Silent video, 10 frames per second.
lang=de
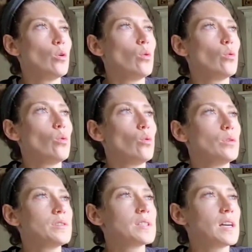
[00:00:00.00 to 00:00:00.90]

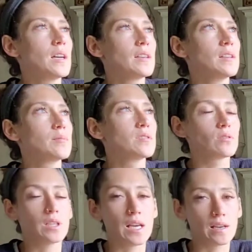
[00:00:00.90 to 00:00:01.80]
Und dann gibt es noch
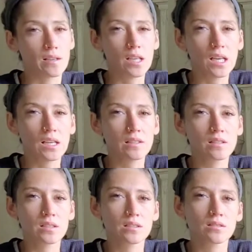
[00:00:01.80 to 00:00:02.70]
die Herrenkarte.
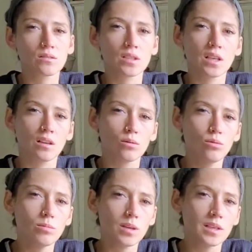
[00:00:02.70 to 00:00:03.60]
Das ist euer
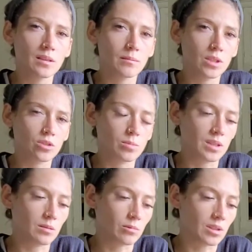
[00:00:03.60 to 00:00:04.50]
Gegenüber, der Mensch, bei
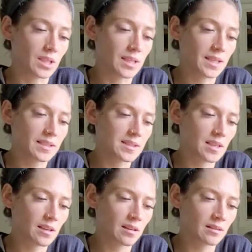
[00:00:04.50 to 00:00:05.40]
dem euer Herz
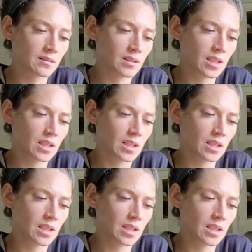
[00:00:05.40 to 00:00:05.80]
hängt.